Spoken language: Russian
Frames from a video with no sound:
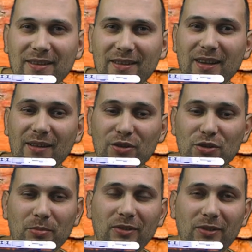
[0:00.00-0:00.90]
Главное,
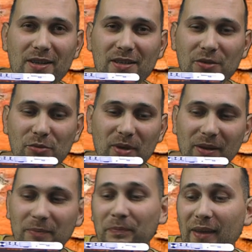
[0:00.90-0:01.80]
чтобы он вас не убил.
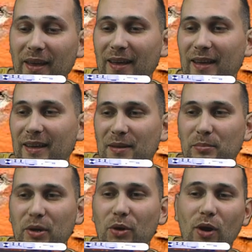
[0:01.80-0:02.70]

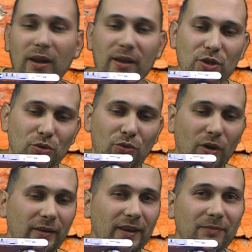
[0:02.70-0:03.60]
Прикольная
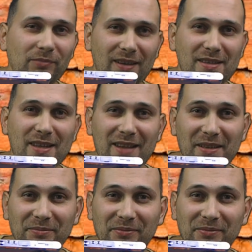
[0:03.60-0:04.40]
штуковина. Кстати,